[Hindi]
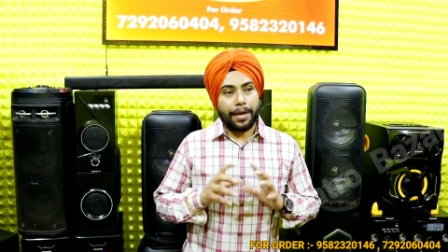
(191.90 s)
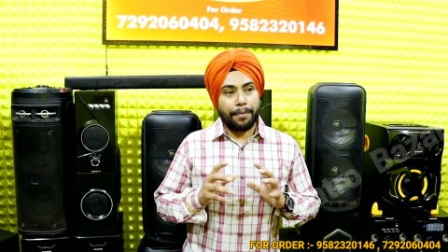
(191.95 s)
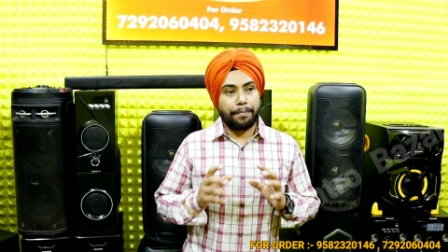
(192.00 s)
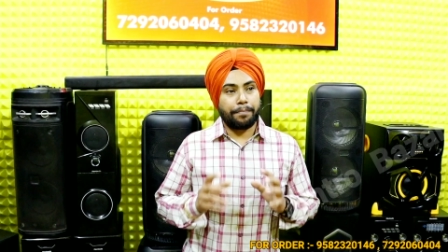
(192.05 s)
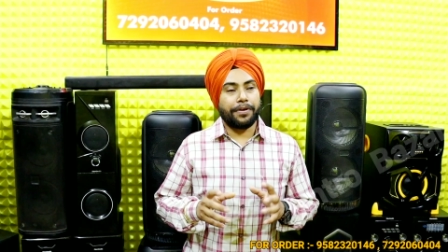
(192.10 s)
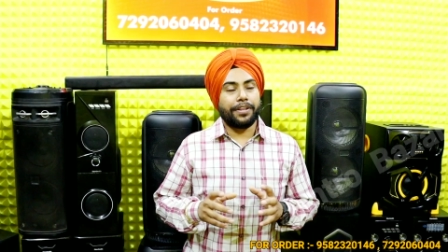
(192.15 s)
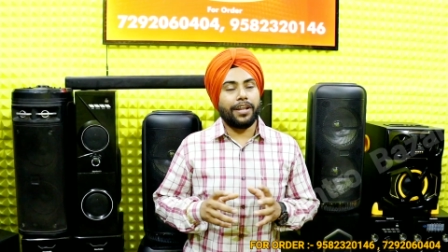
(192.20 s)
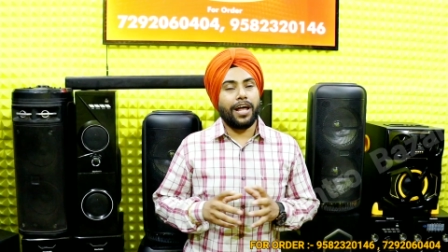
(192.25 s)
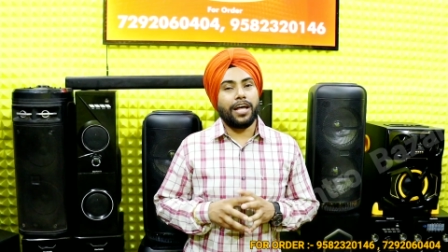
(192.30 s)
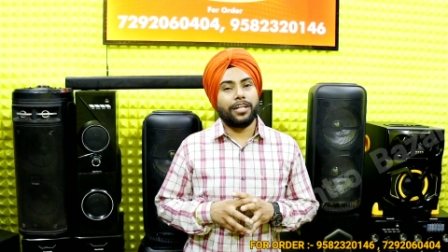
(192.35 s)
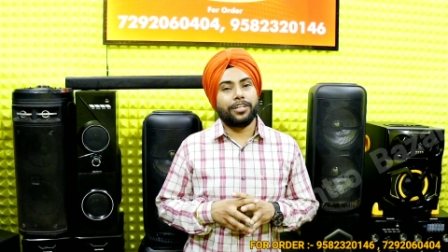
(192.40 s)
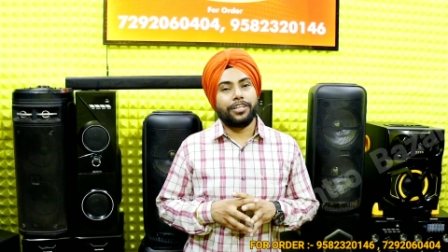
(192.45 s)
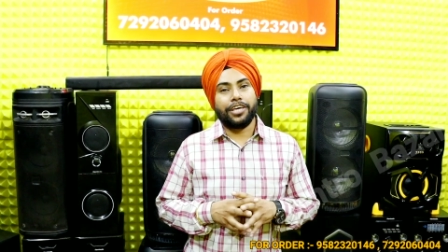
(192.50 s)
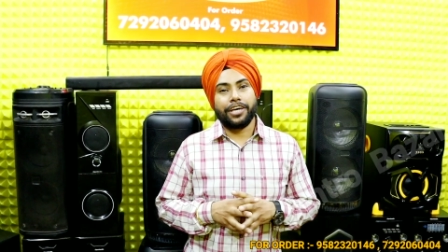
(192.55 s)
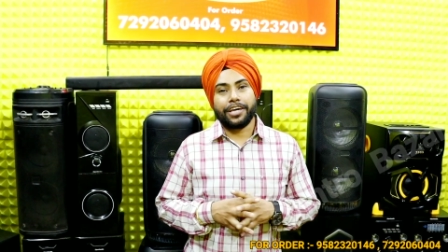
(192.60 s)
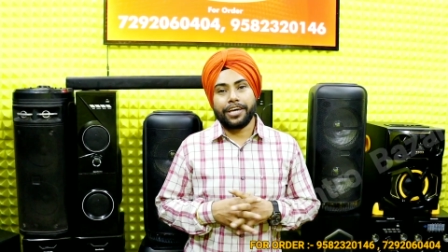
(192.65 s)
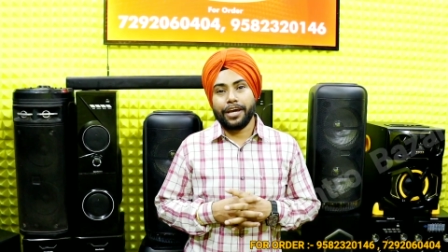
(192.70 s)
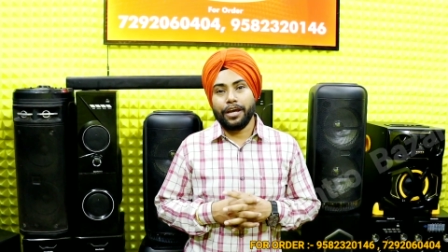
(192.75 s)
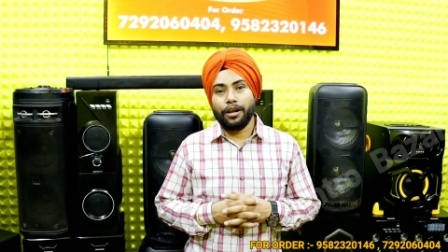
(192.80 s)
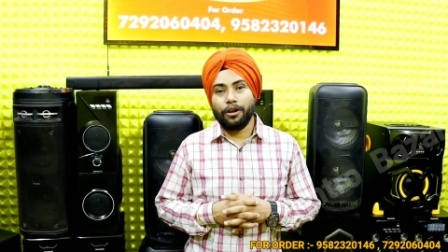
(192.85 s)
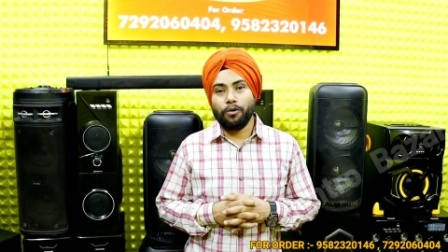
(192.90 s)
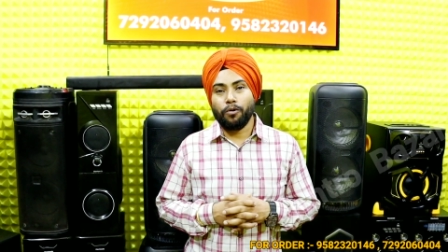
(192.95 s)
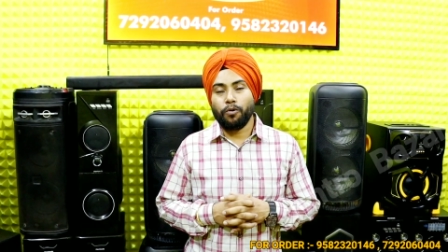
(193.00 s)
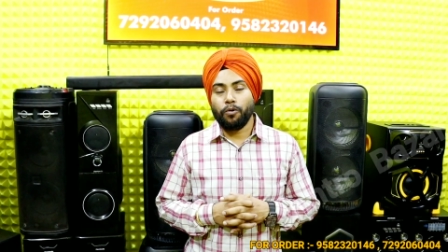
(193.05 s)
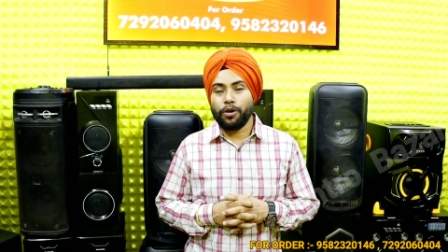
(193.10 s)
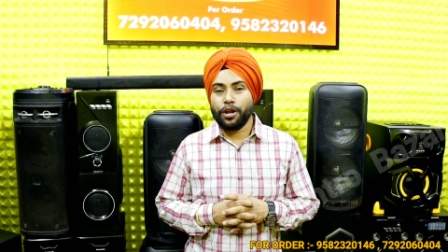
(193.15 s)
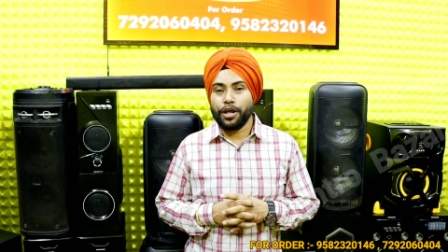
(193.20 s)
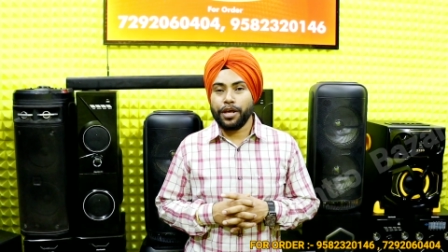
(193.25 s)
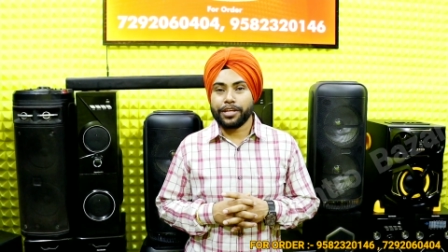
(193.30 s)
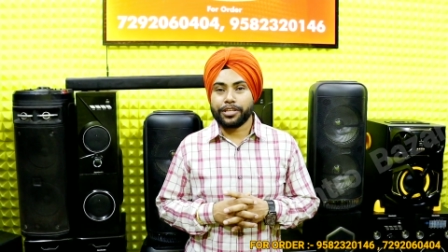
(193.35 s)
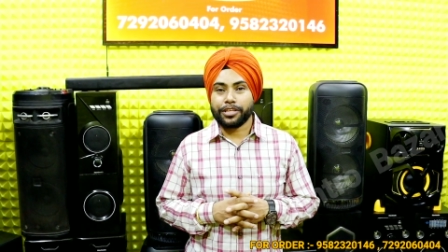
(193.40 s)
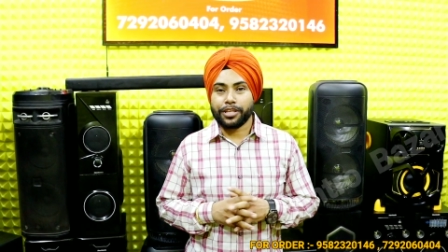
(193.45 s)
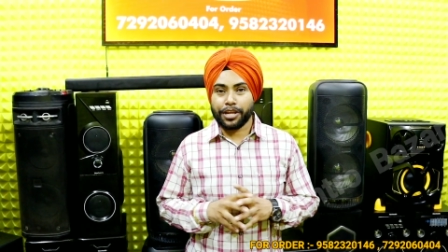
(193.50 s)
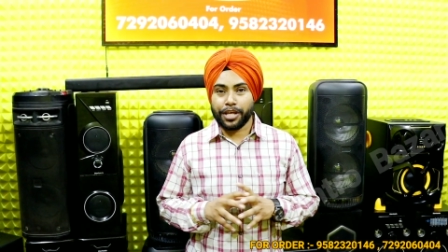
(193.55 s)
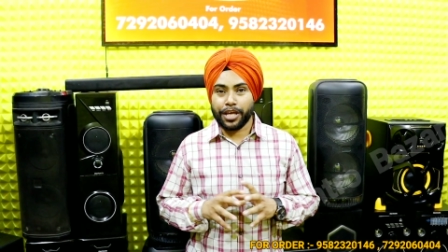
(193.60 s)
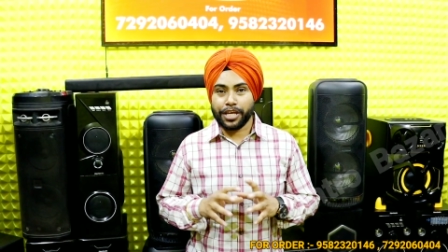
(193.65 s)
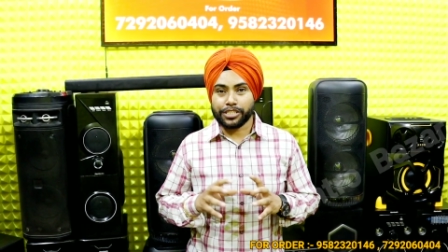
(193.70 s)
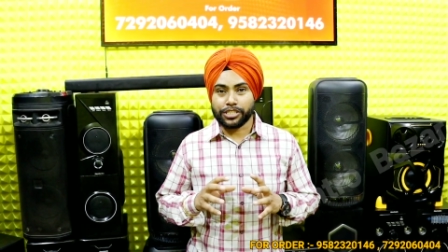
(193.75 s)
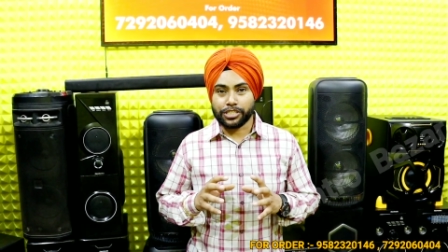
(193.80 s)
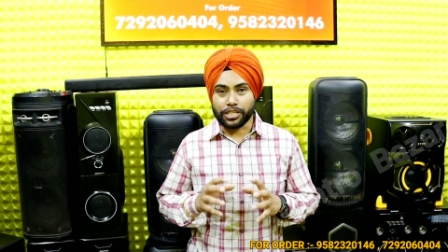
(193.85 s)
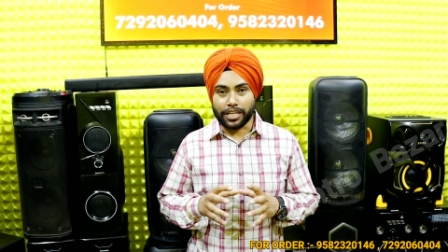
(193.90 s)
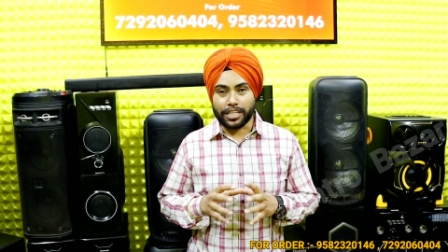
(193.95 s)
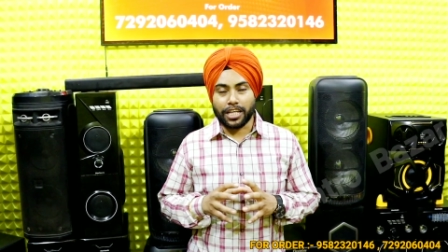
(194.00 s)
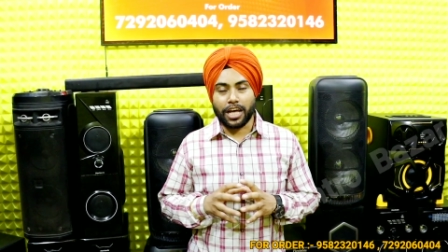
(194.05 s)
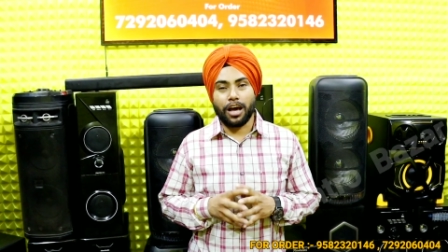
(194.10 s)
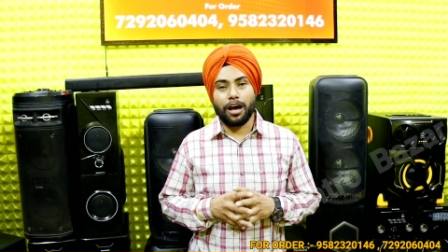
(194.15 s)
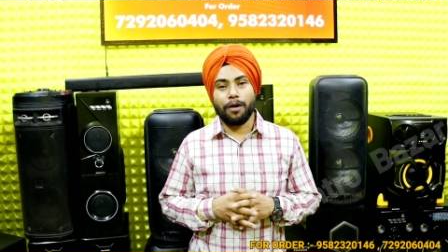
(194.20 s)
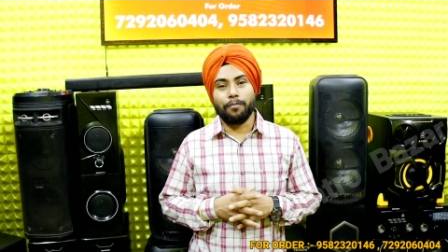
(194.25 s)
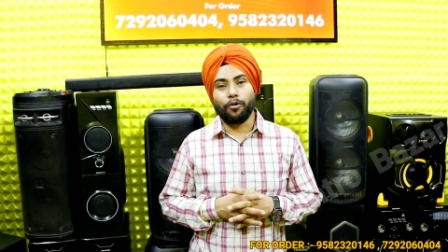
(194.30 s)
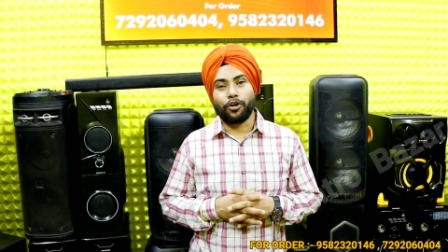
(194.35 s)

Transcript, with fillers: कि बिना देखे लोगों ने इतने ज़्यादा